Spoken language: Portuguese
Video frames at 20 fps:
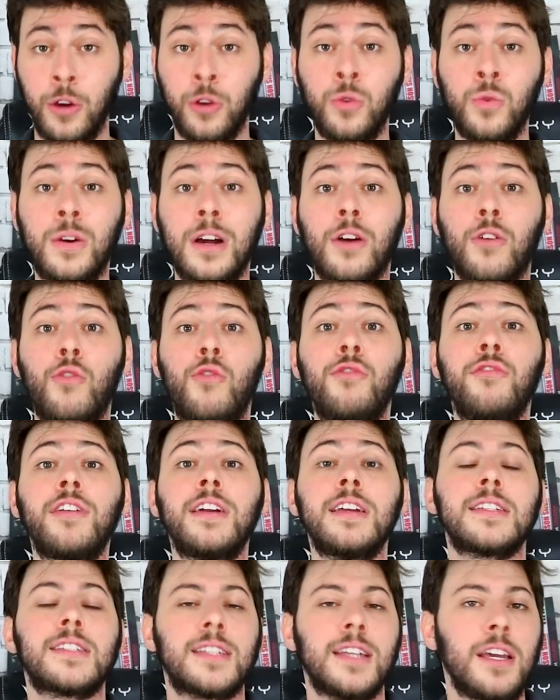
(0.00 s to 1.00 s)
Eu nunca
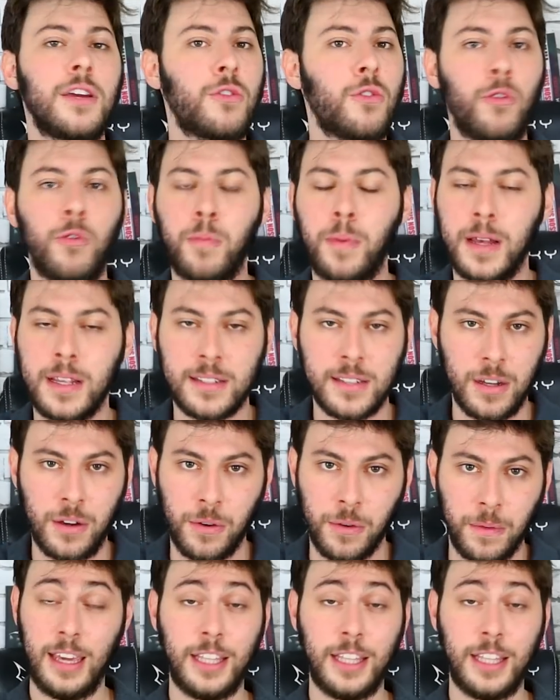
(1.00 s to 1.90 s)
conversei com o Pezão.